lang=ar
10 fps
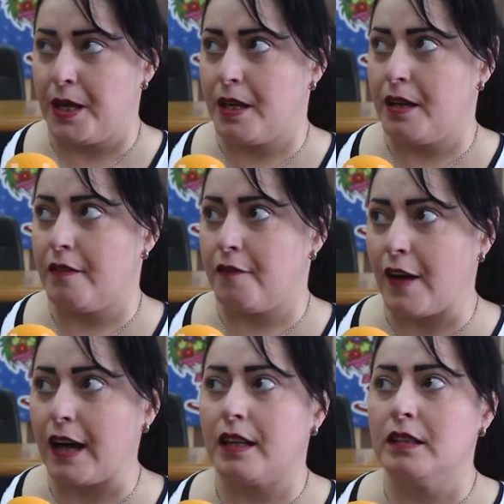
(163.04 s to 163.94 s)
آه،
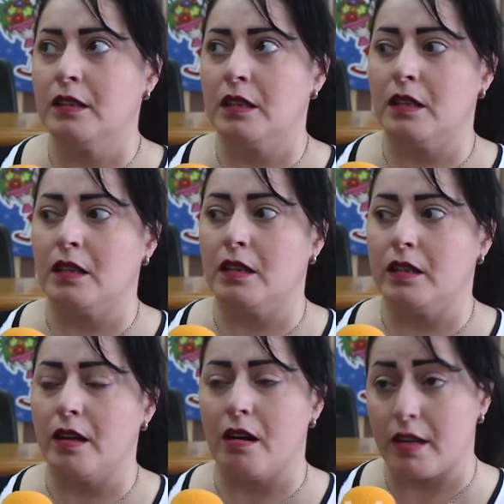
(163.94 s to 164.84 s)
فعلا آه،
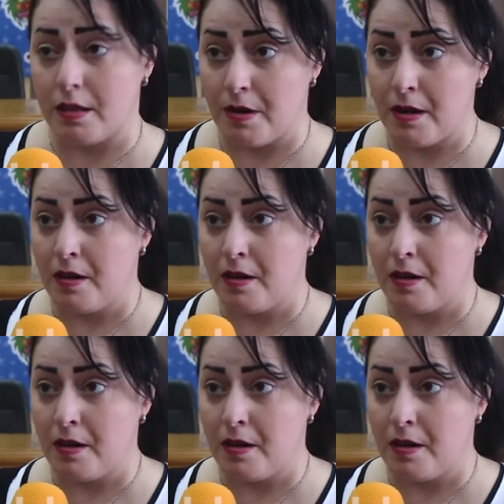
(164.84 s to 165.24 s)
ليها قيمه